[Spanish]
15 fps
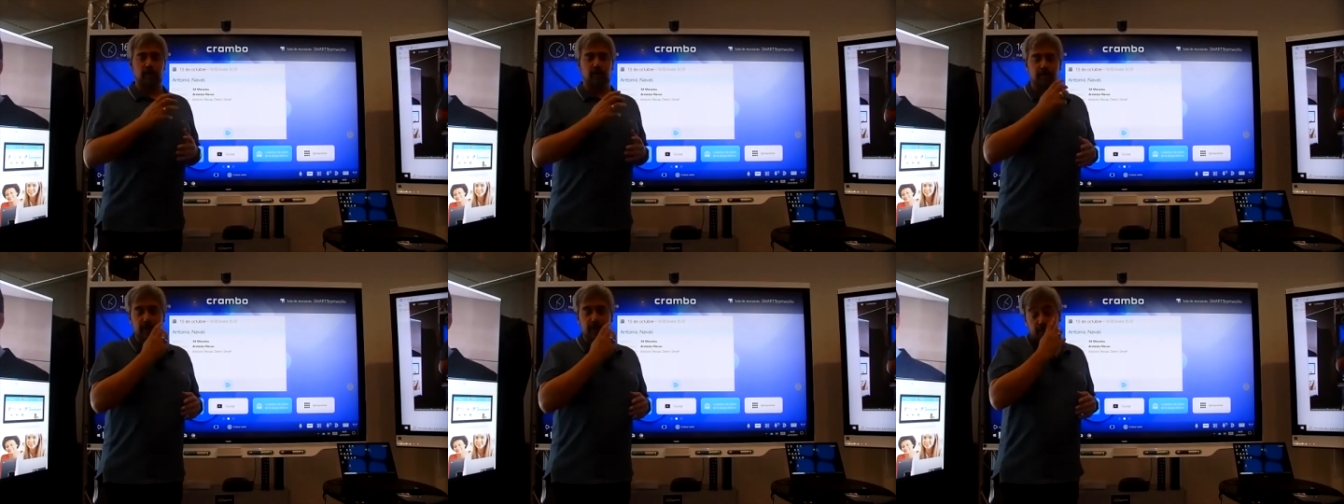
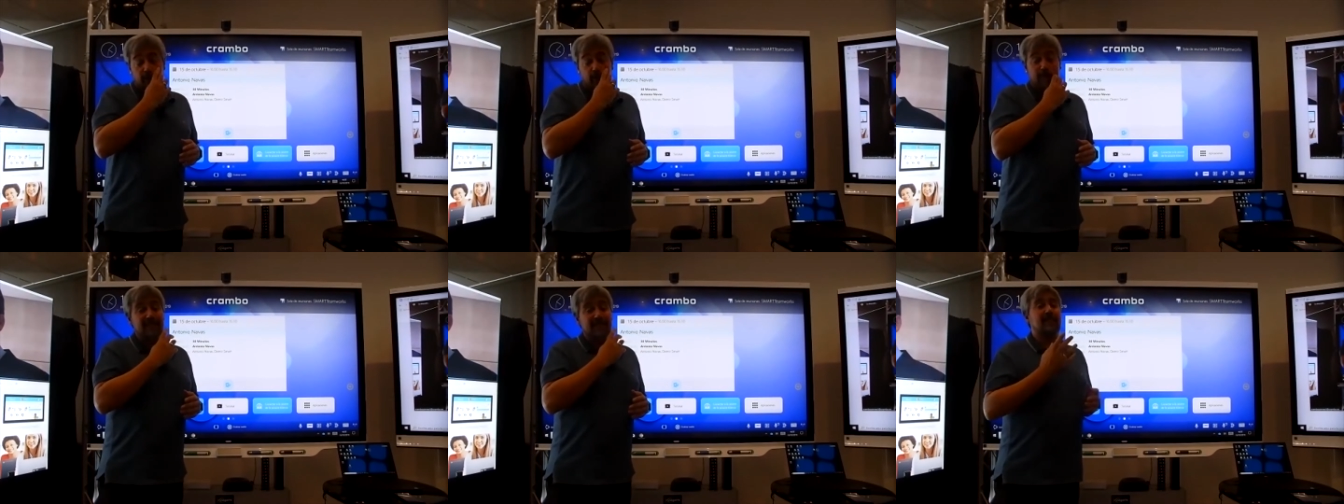de estos
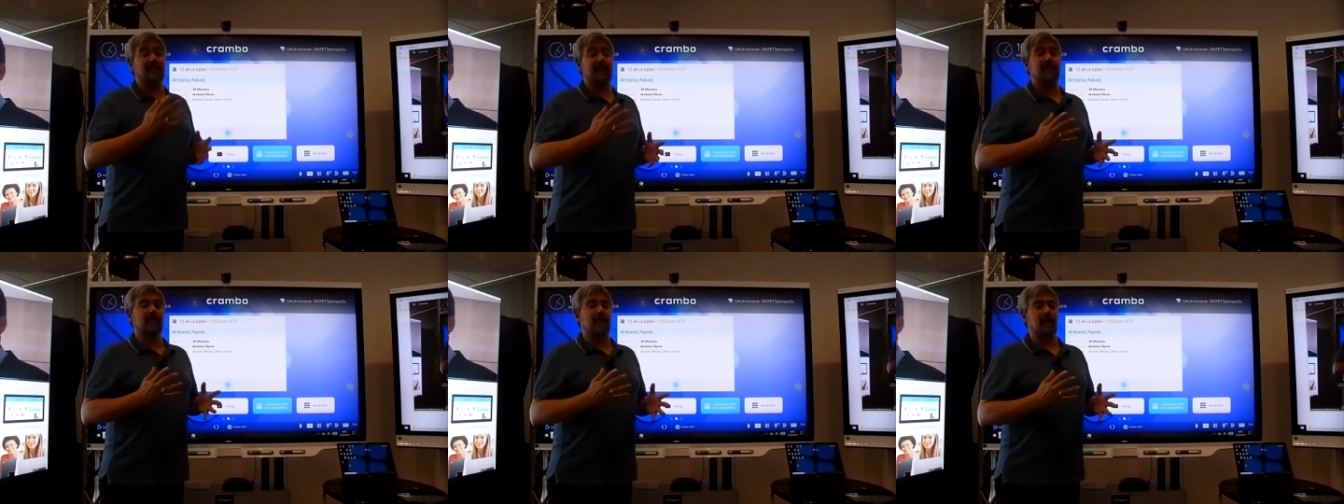más de
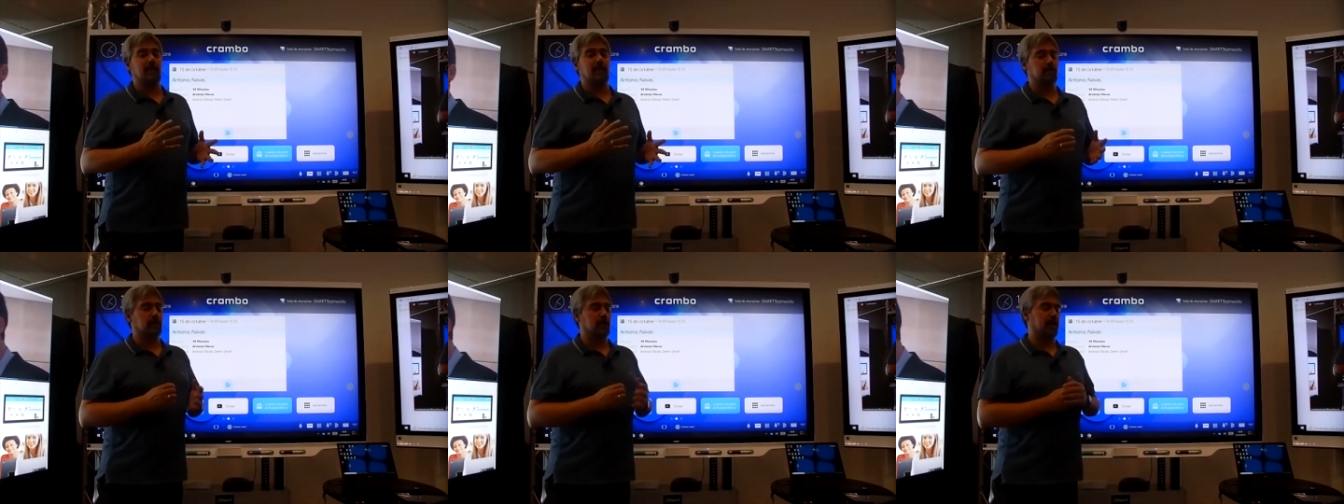30
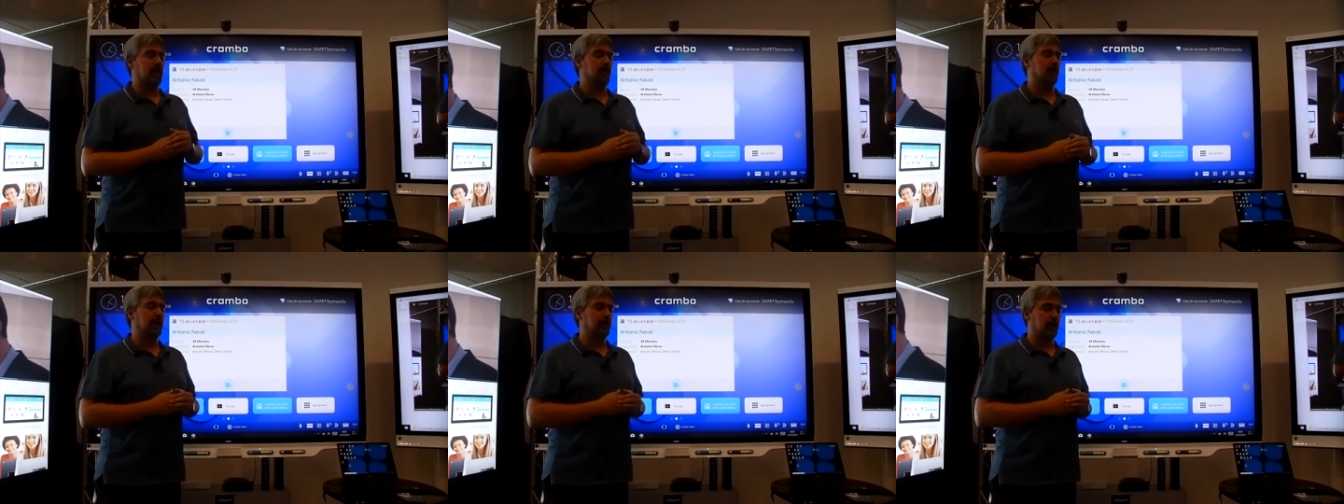años
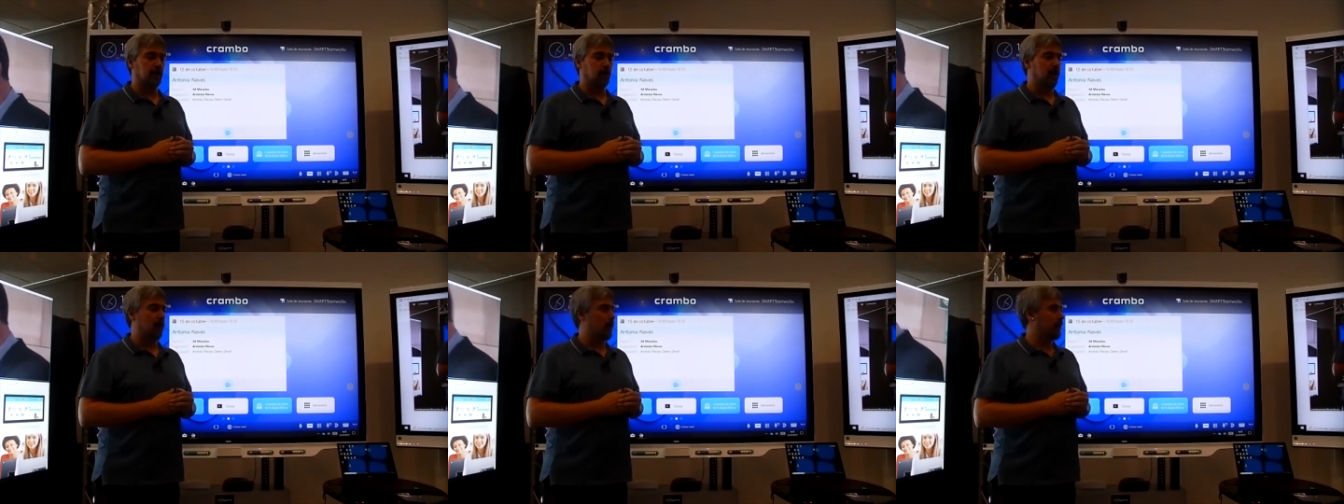hablando de
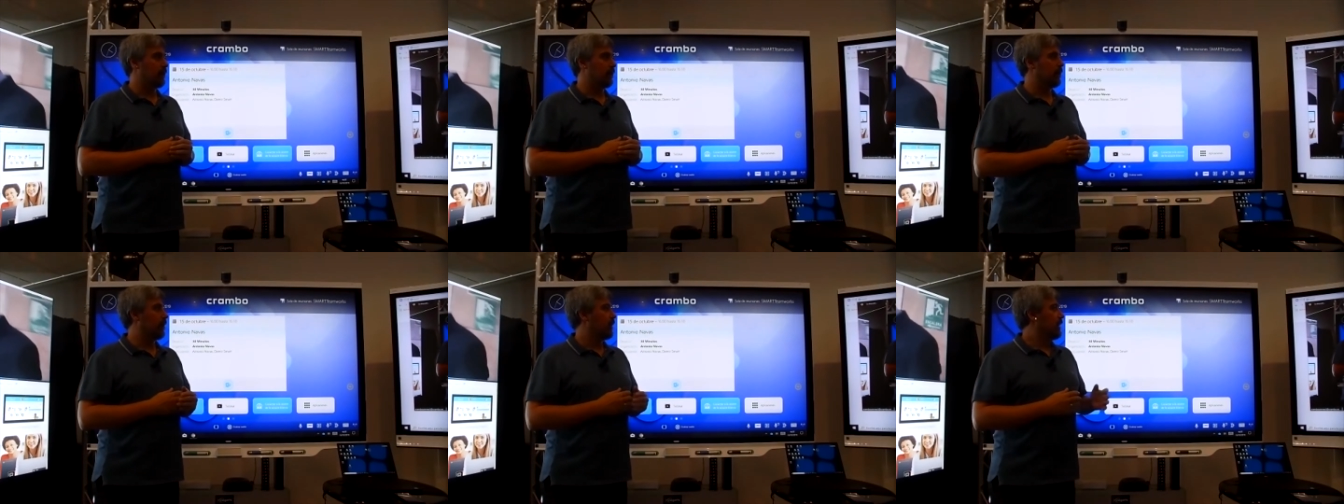colaboración,